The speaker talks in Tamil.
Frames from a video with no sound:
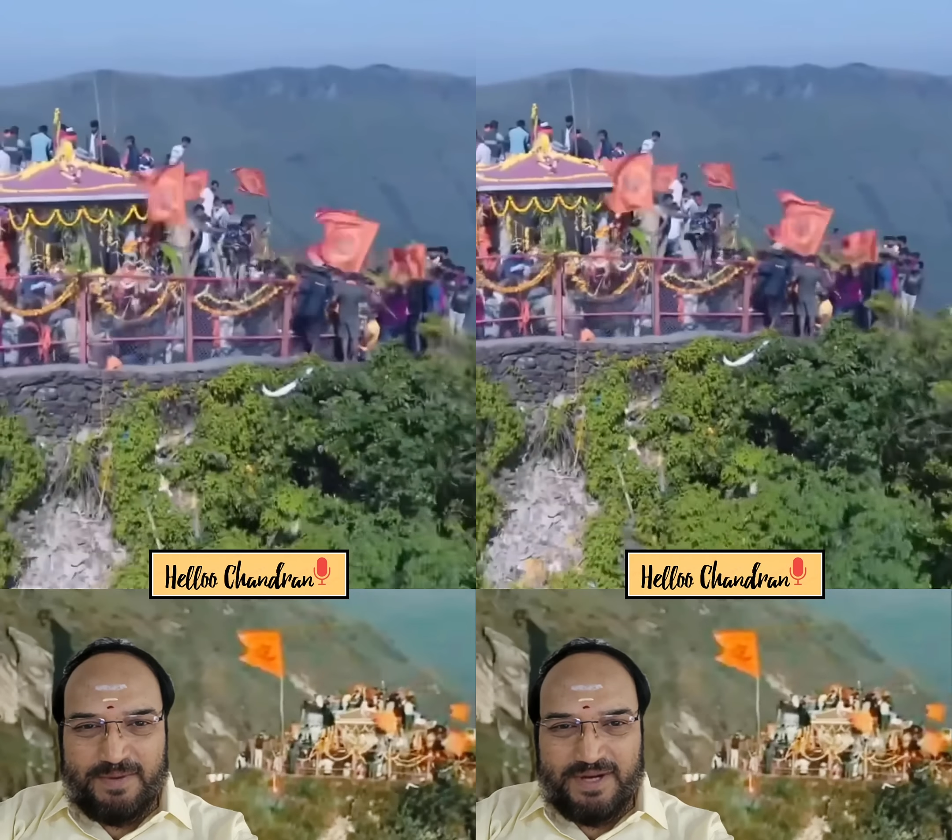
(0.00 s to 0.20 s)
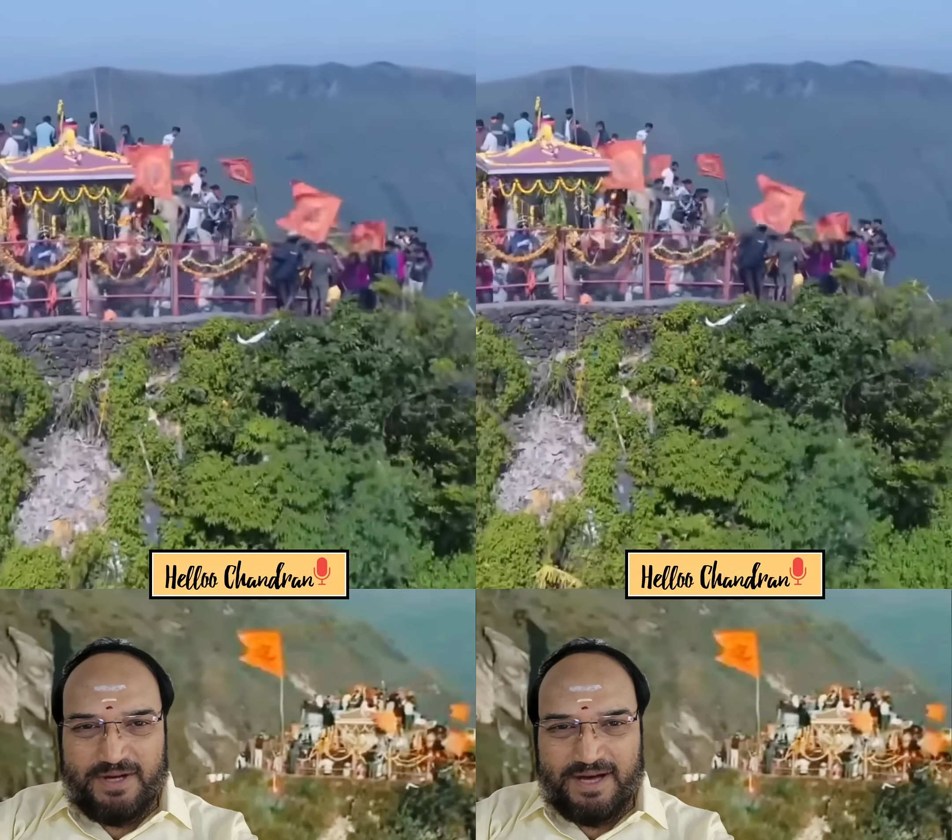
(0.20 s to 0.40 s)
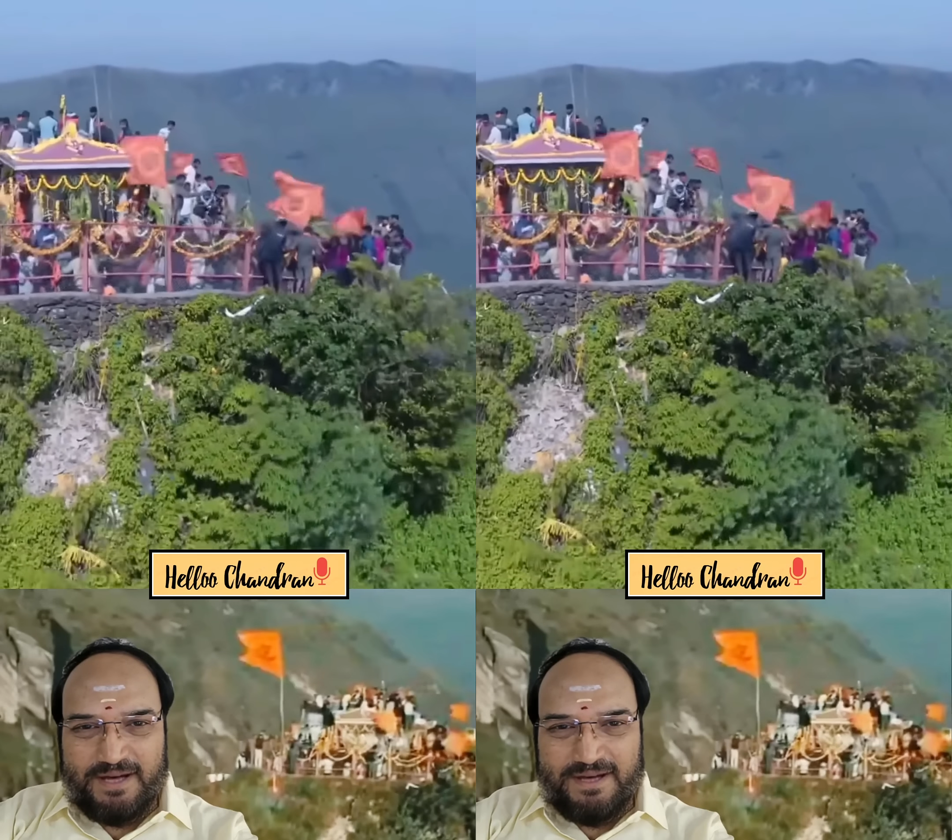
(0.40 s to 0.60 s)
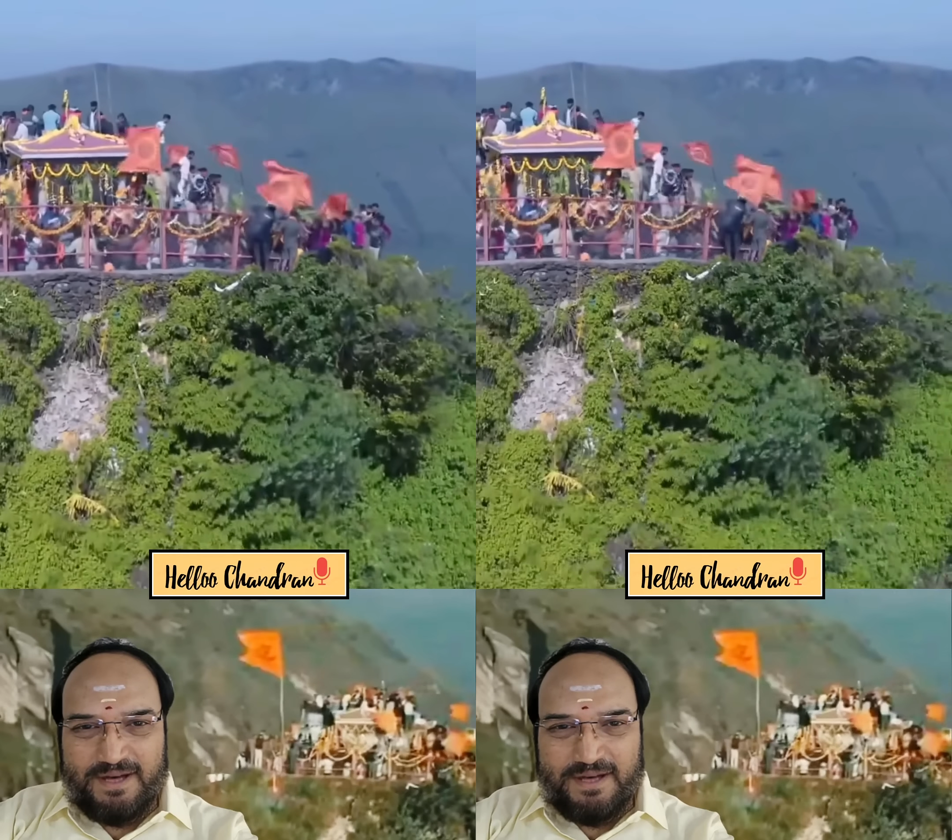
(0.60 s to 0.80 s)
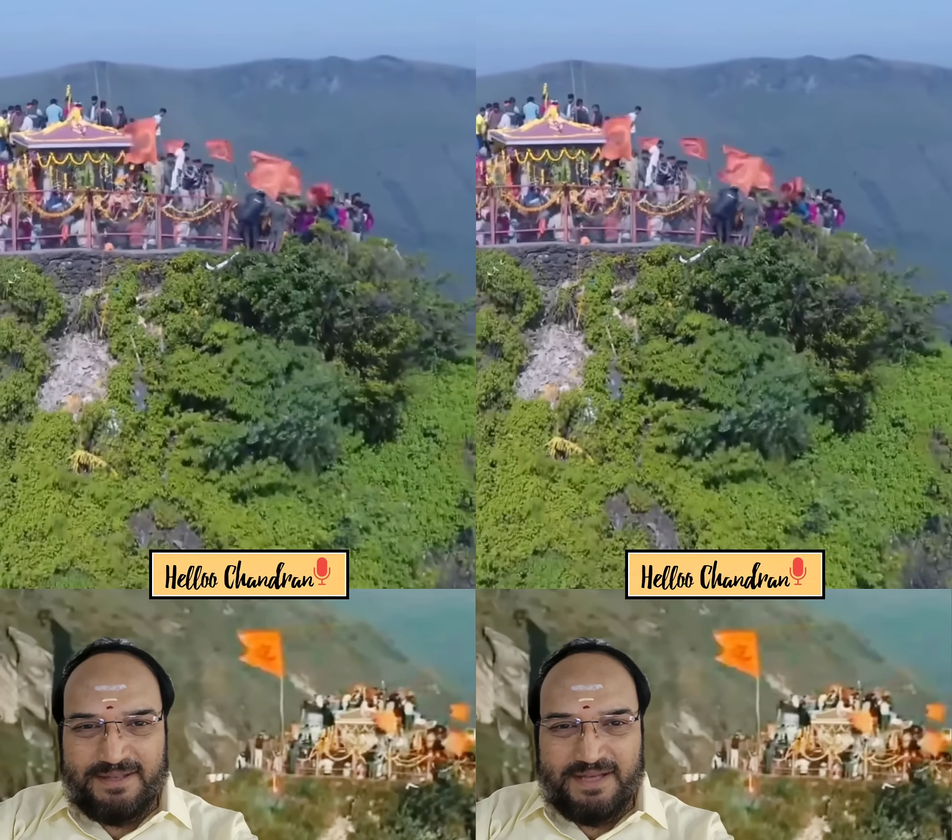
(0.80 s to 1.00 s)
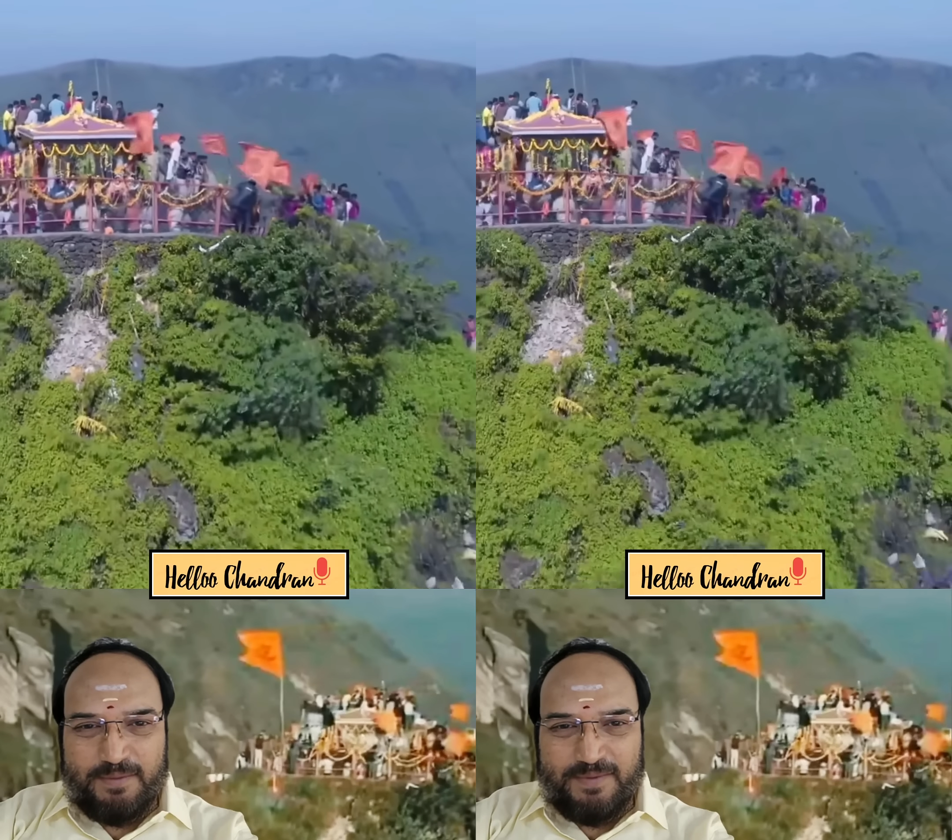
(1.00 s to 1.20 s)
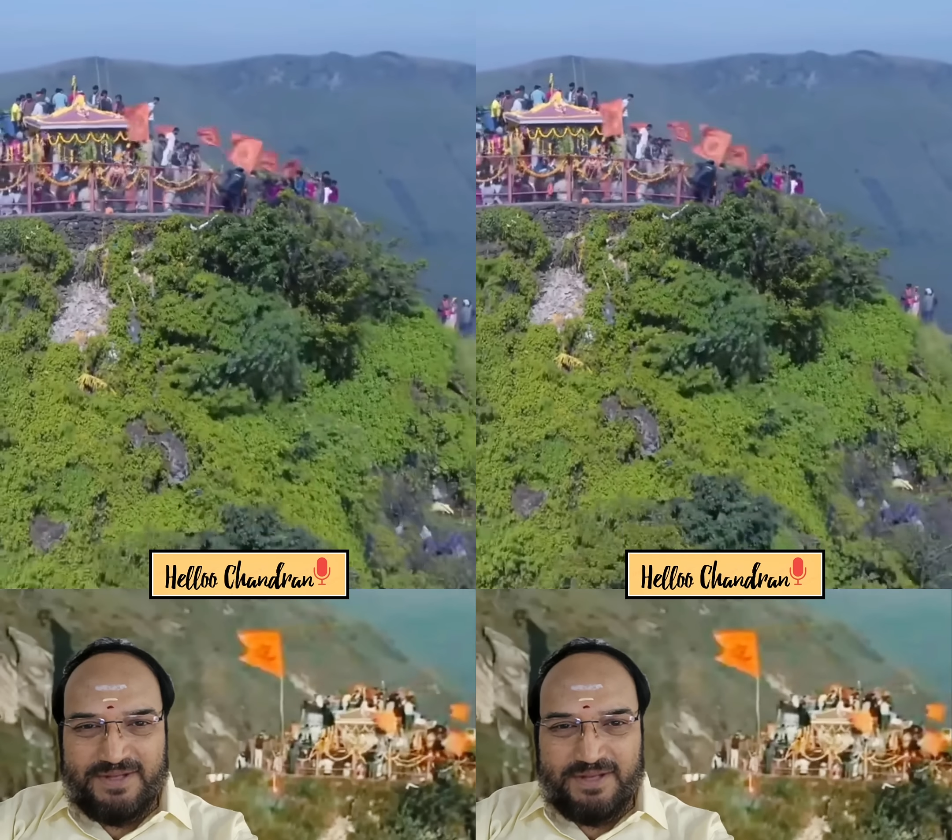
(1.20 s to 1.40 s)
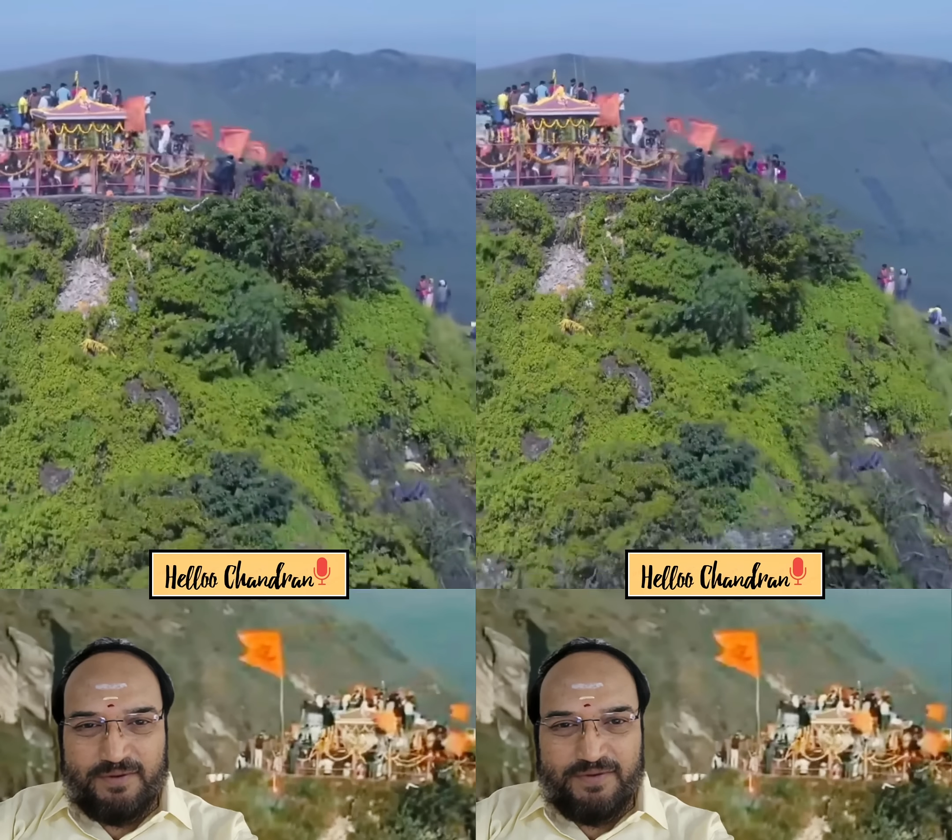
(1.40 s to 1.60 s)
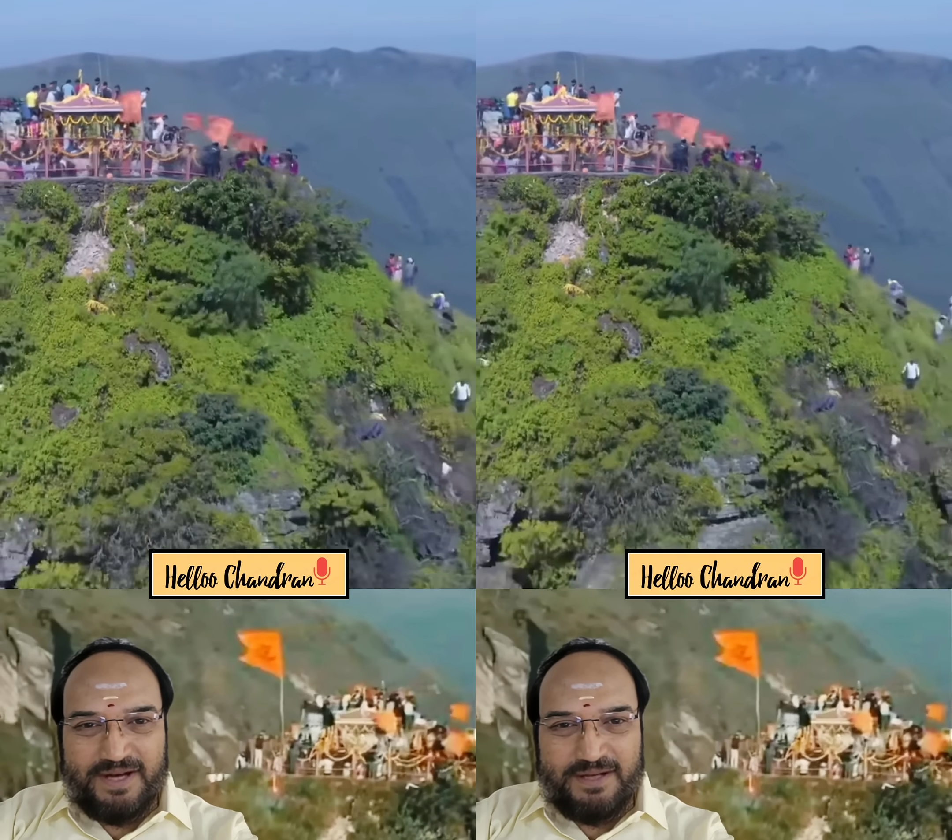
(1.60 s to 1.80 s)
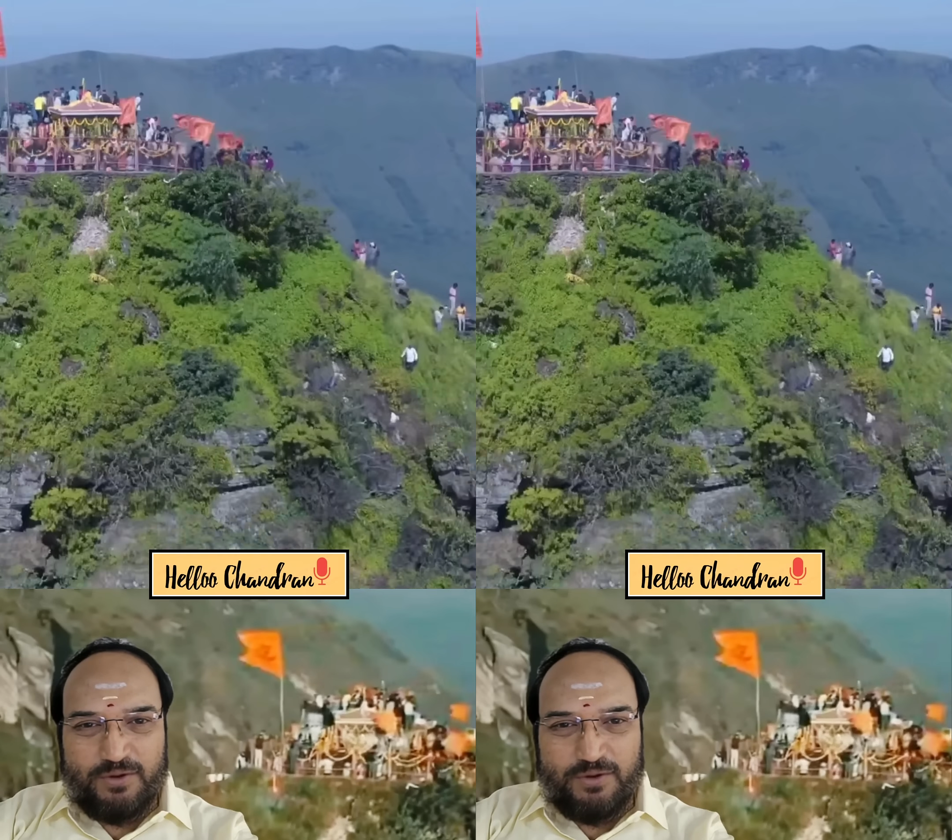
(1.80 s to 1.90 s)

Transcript: மறுநாள் தீப திருவிழா